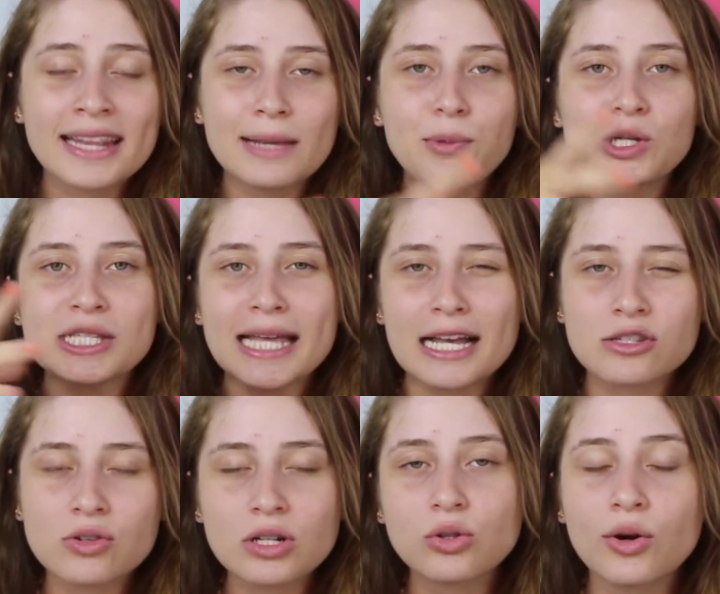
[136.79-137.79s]
Depois tem a
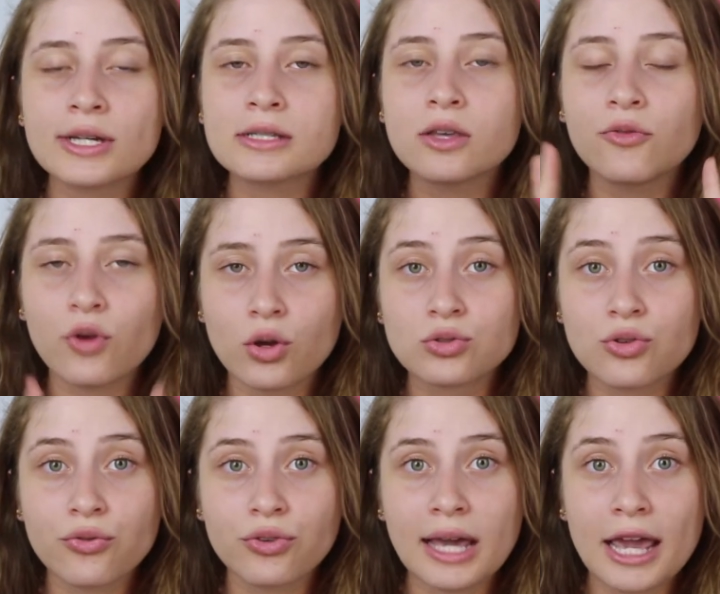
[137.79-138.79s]
zona 2, que foi onde
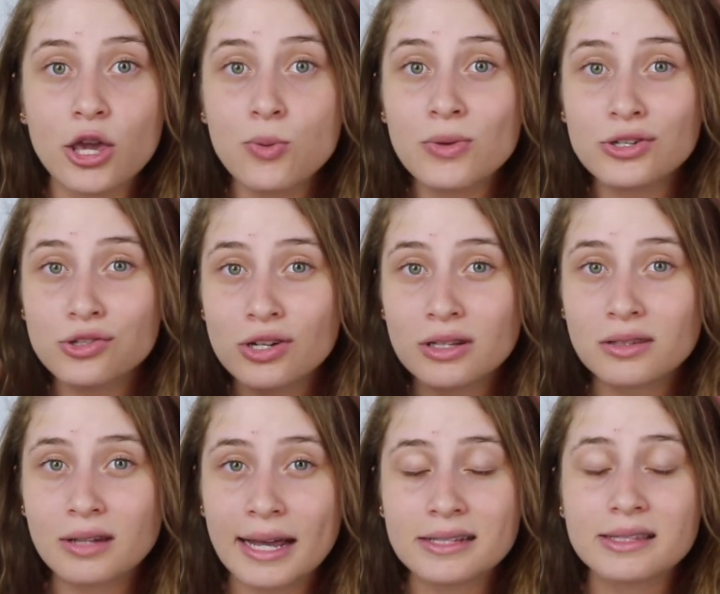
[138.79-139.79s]
eu fiquei, e uma zona
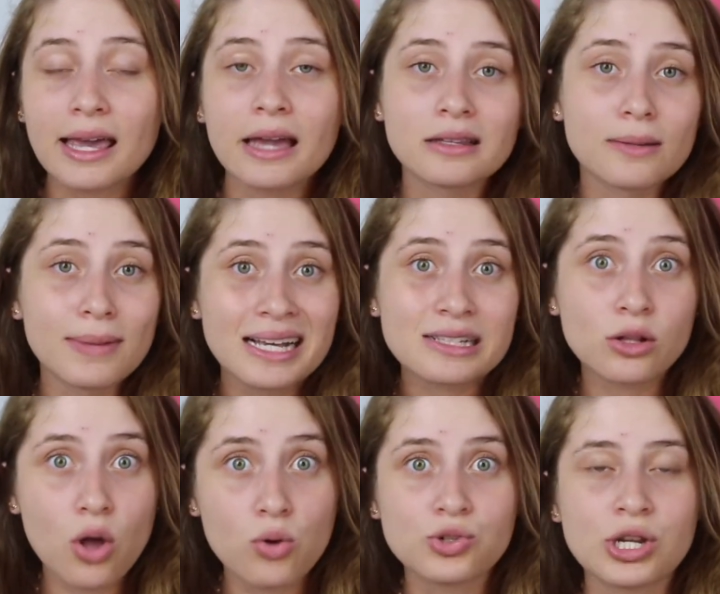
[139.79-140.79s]
3, que é ainda mais
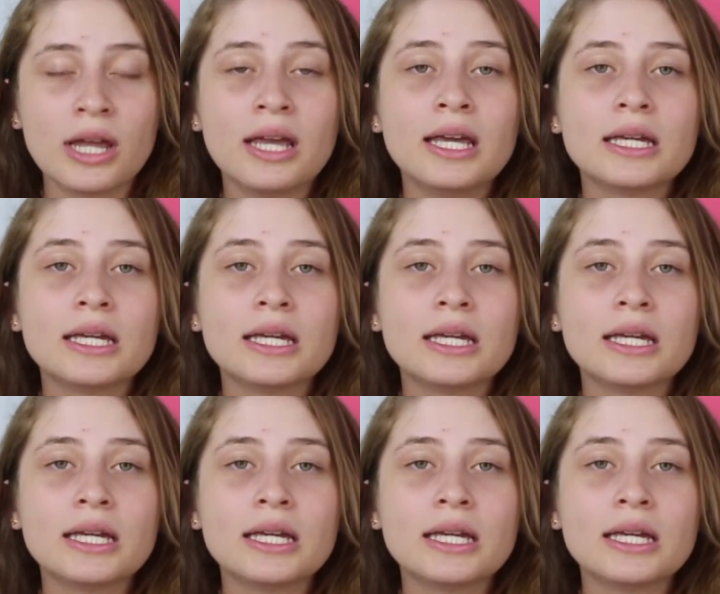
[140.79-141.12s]
longe.